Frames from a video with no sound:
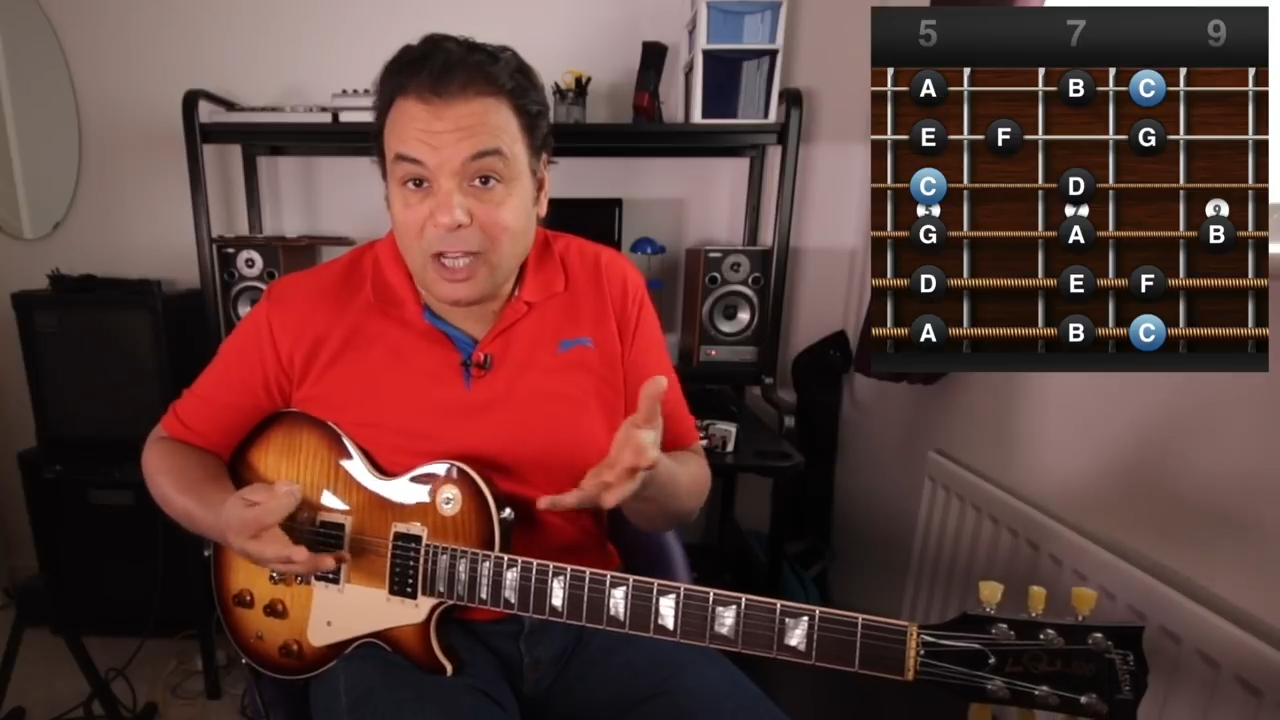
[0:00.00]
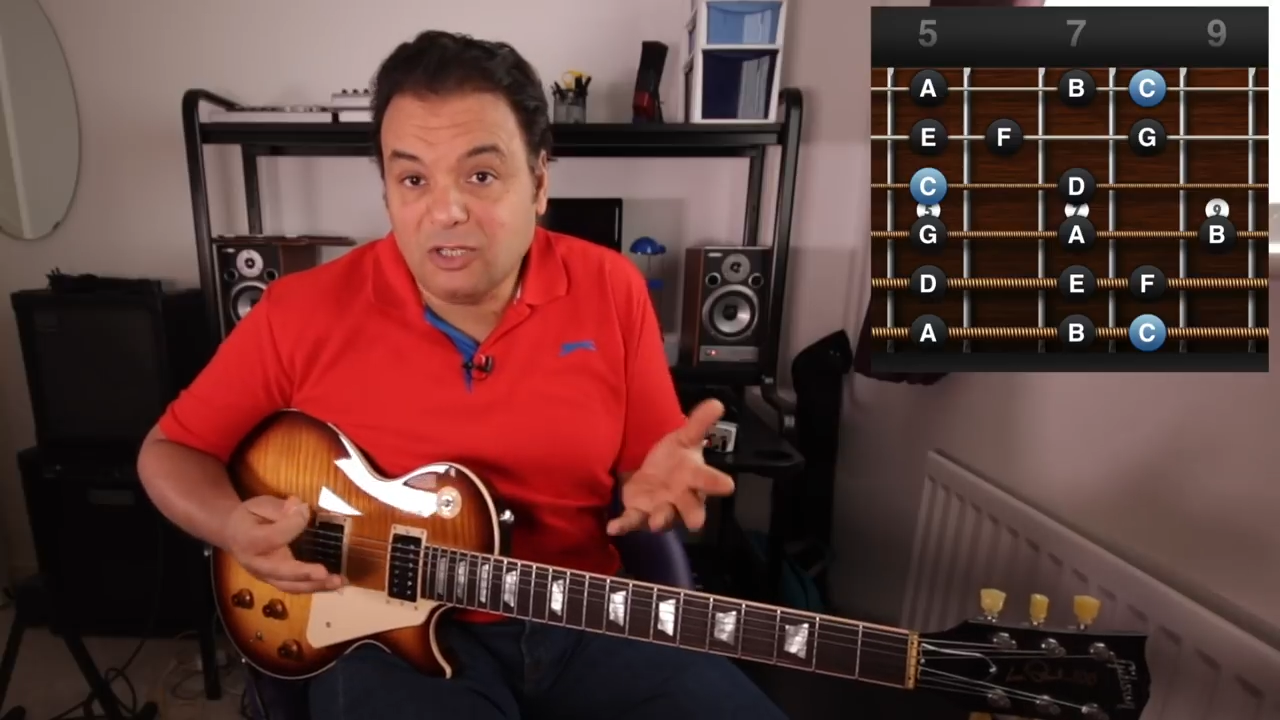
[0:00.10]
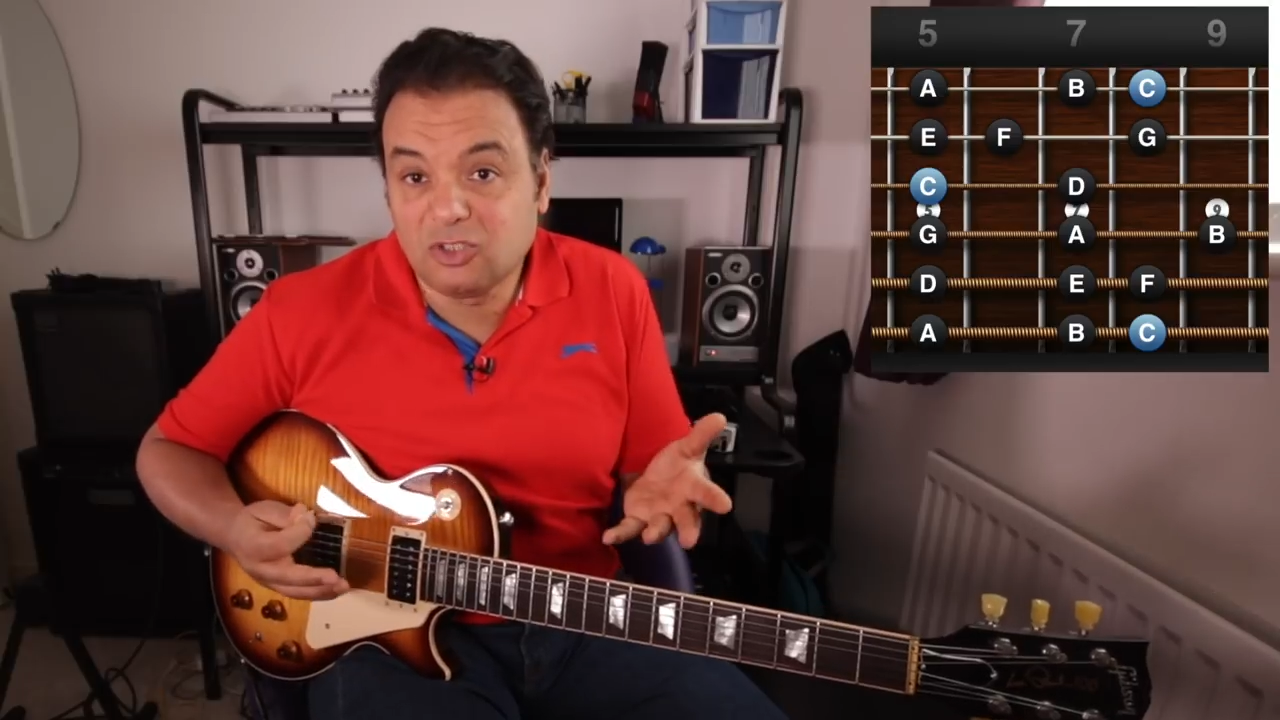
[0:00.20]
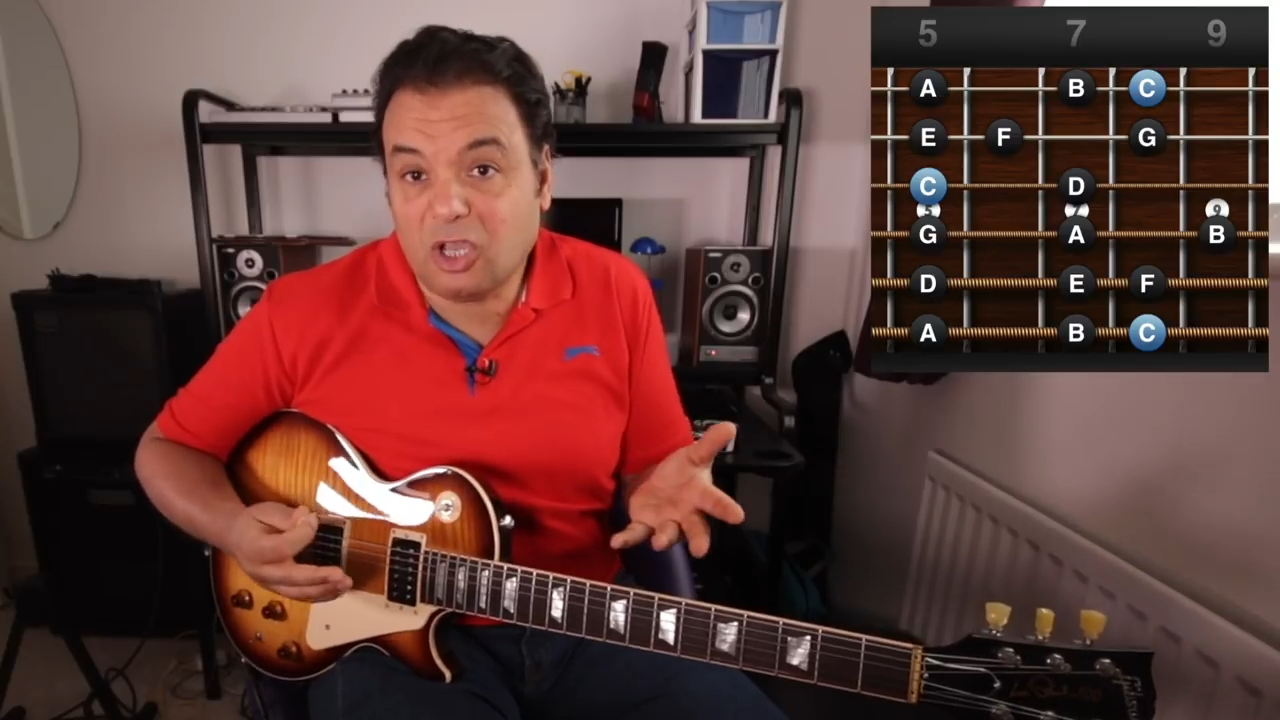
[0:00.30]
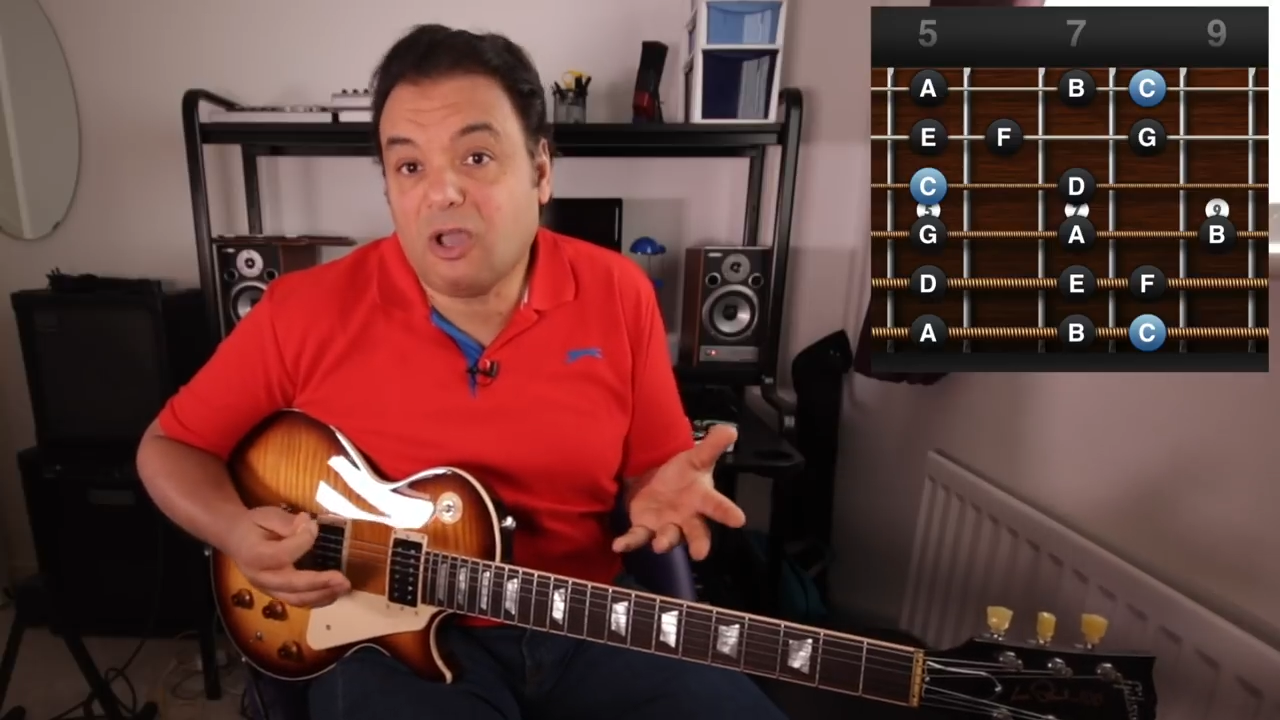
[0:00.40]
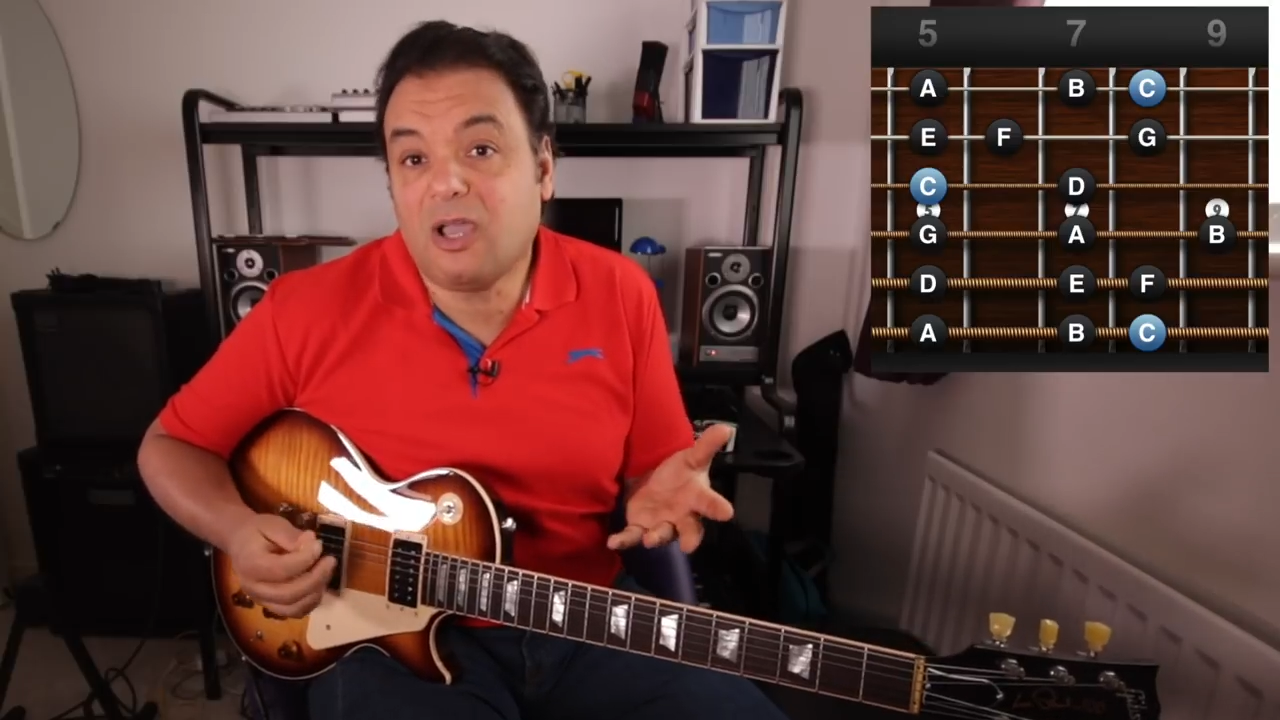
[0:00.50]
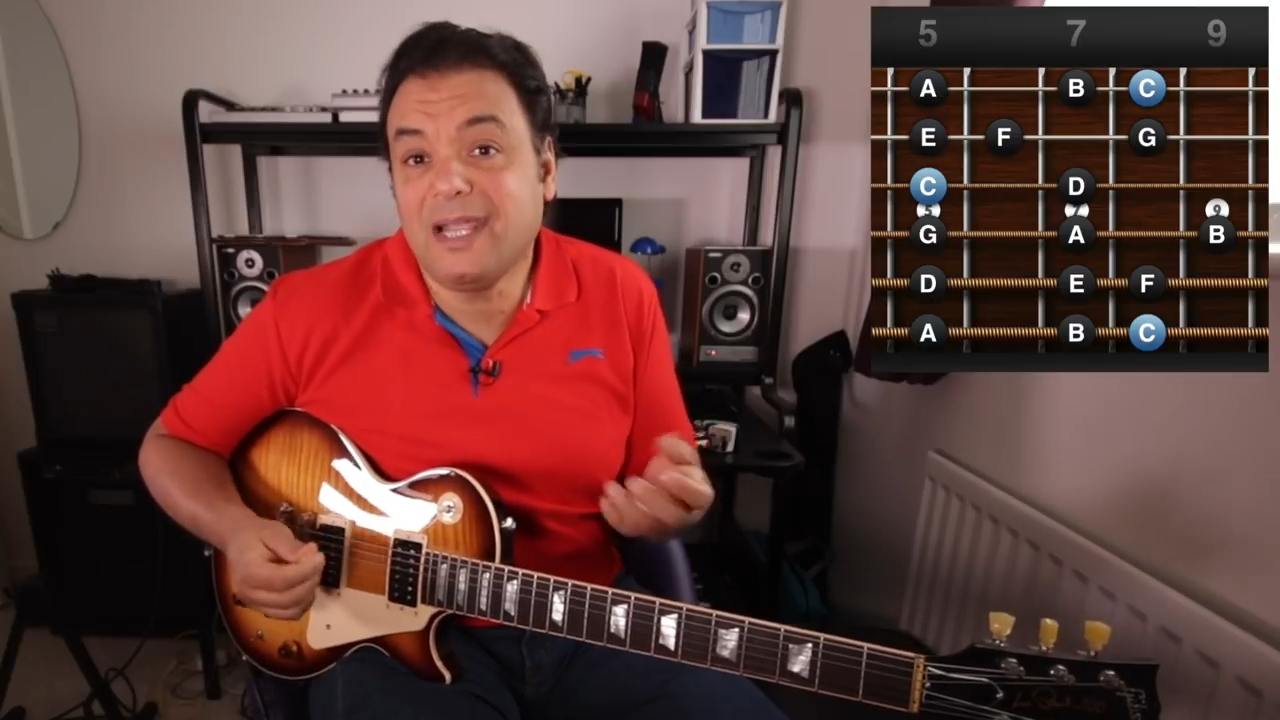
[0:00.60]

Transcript: عن نطاقها